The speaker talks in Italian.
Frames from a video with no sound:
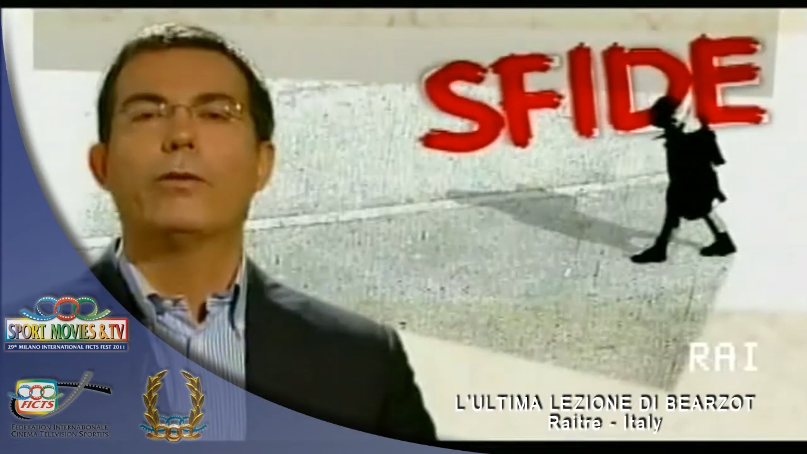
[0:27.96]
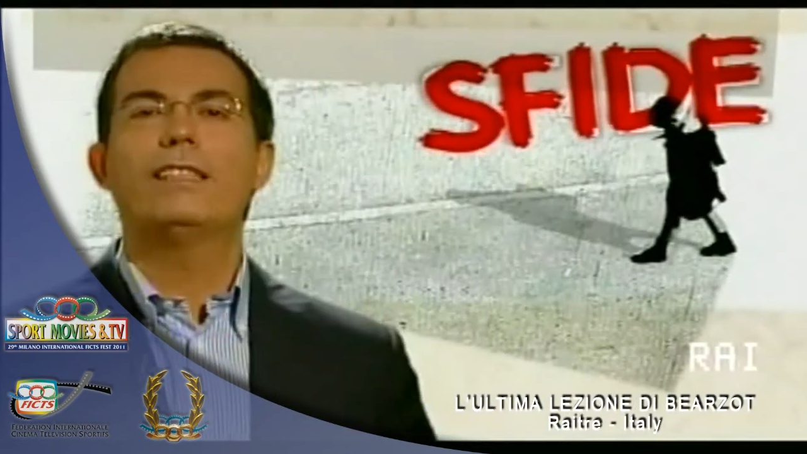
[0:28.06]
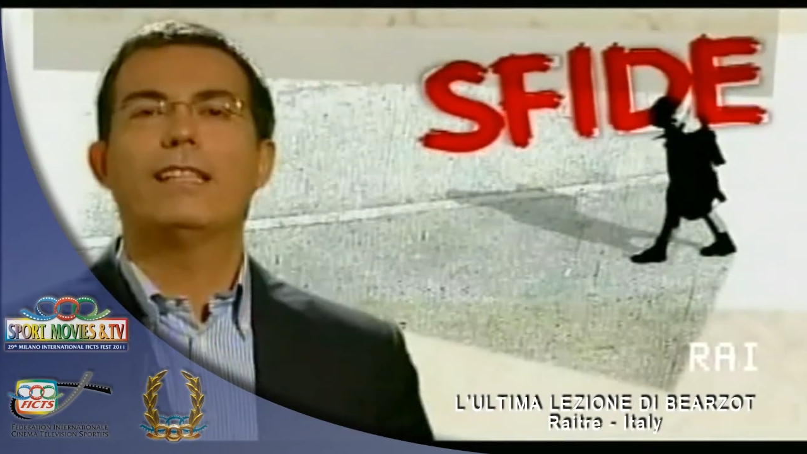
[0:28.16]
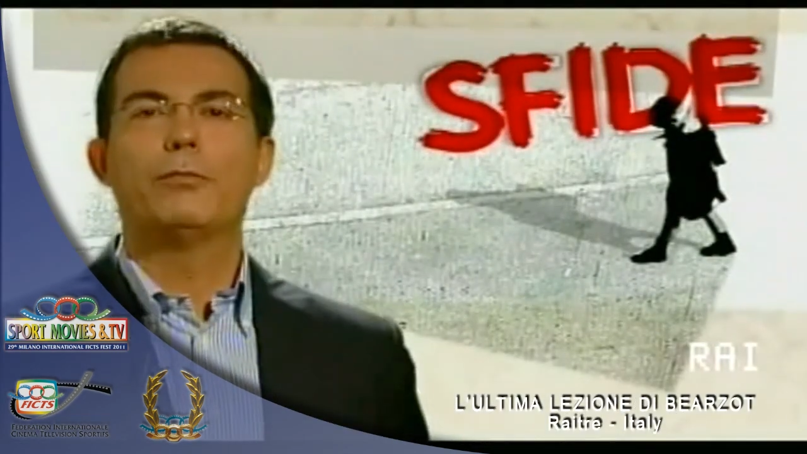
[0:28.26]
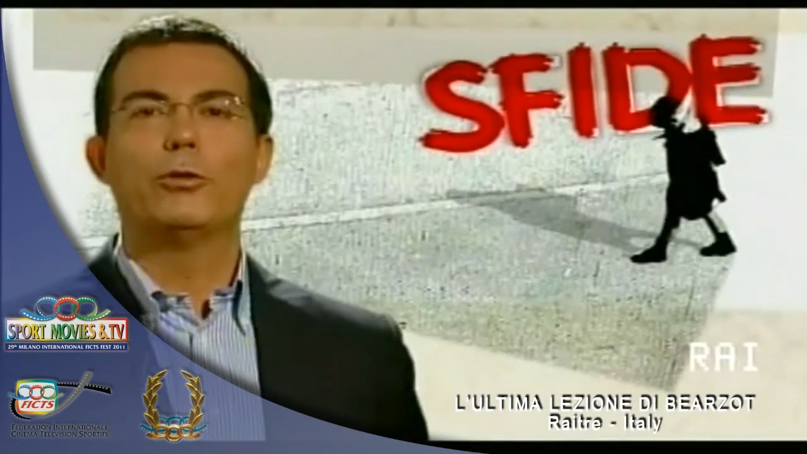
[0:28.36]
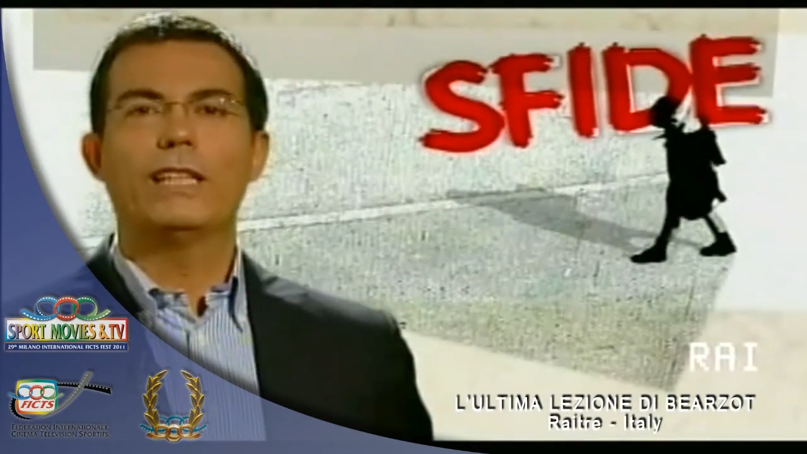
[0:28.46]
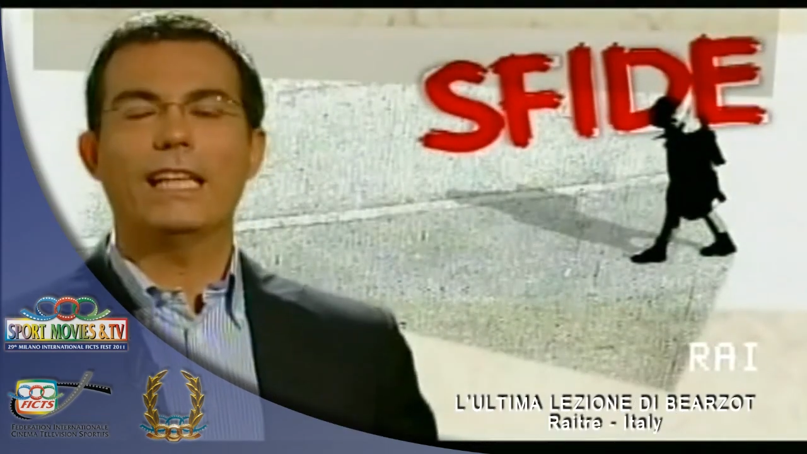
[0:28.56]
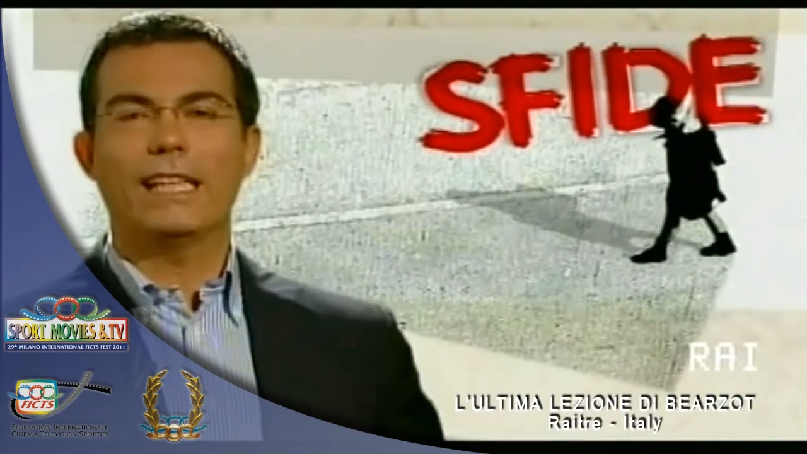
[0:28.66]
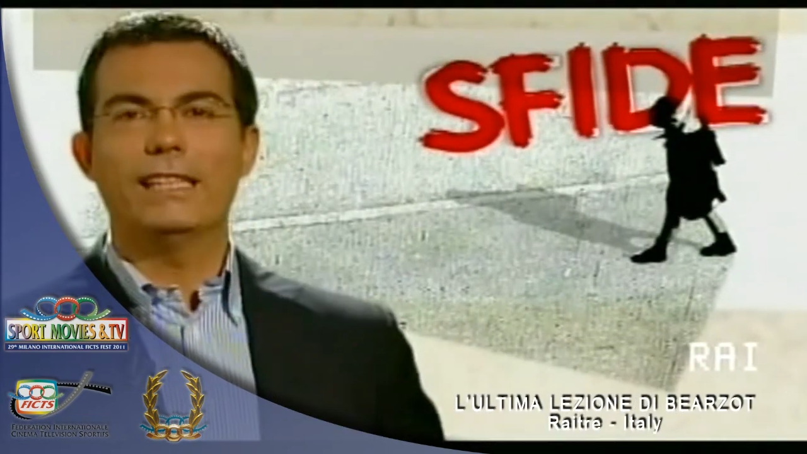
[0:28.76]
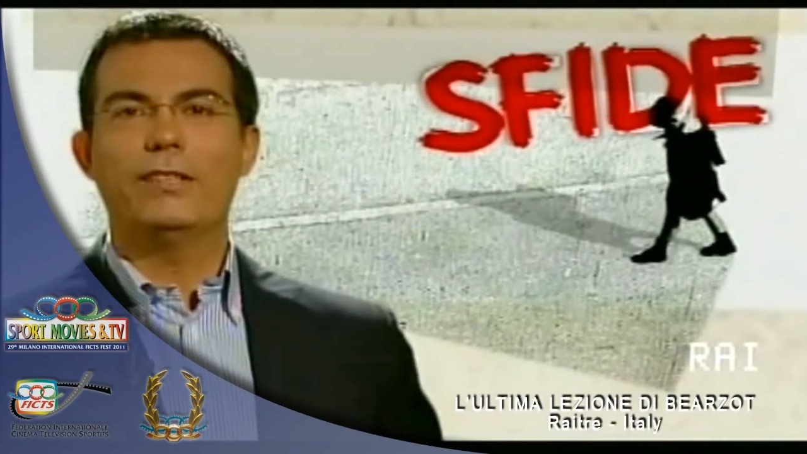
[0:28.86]
Questa
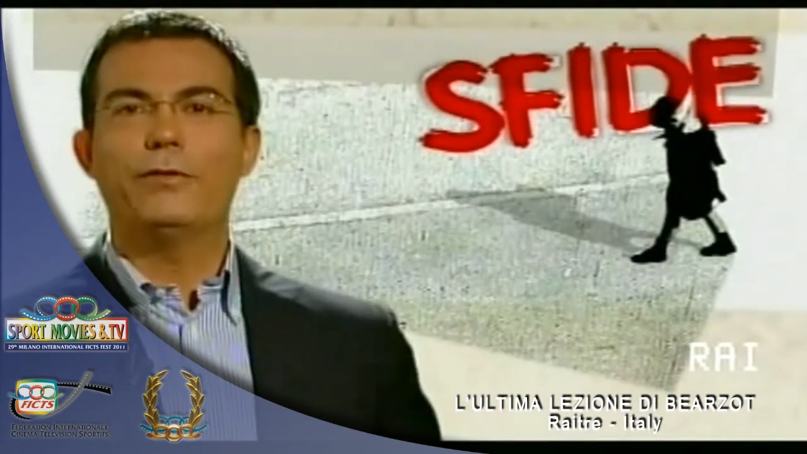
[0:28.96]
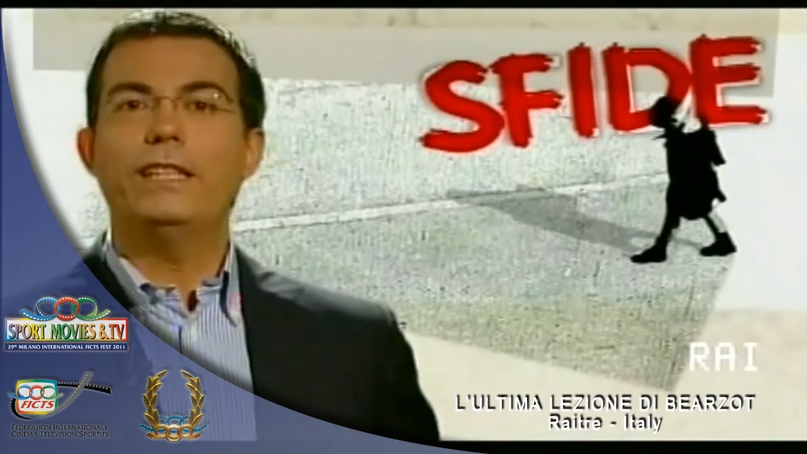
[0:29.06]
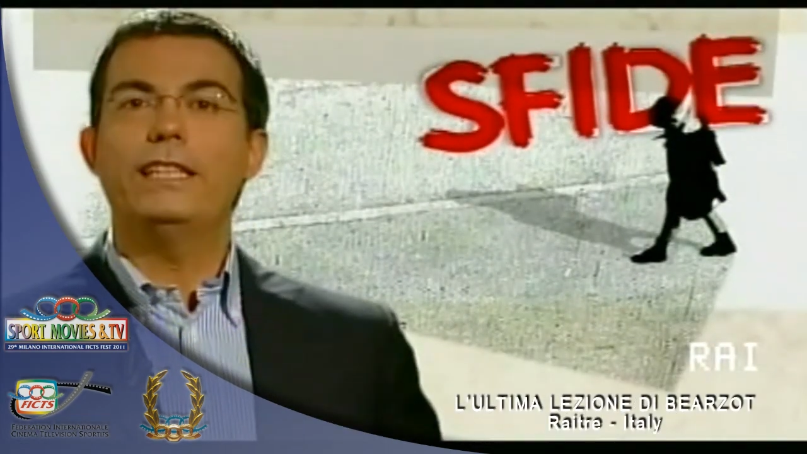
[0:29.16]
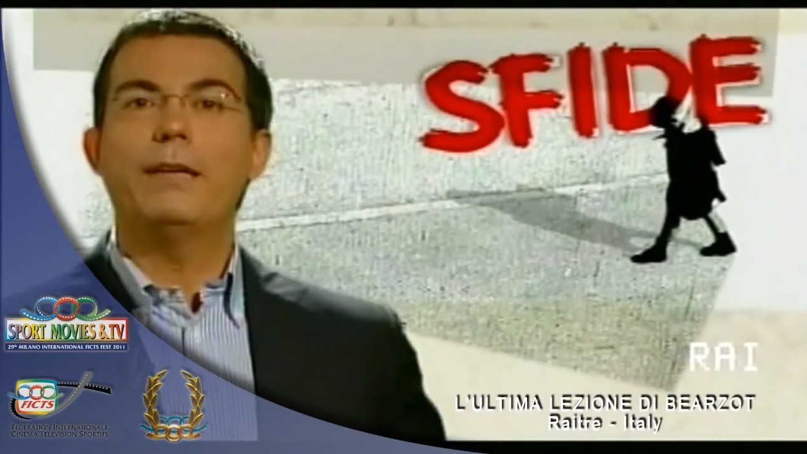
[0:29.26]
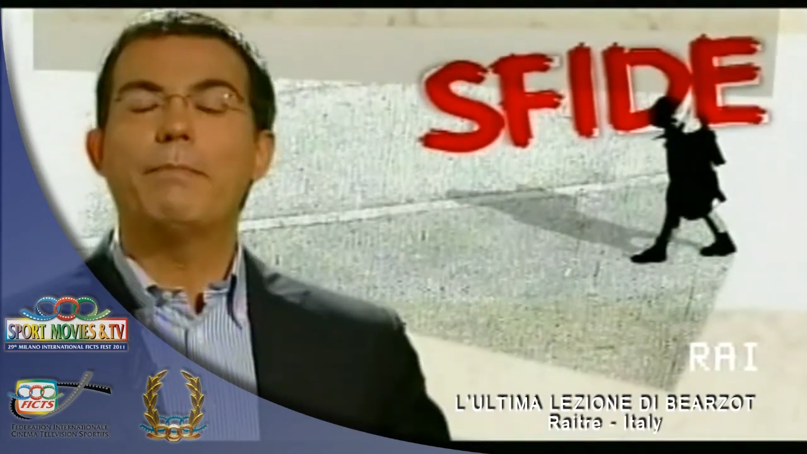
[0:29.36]
puntata di sfide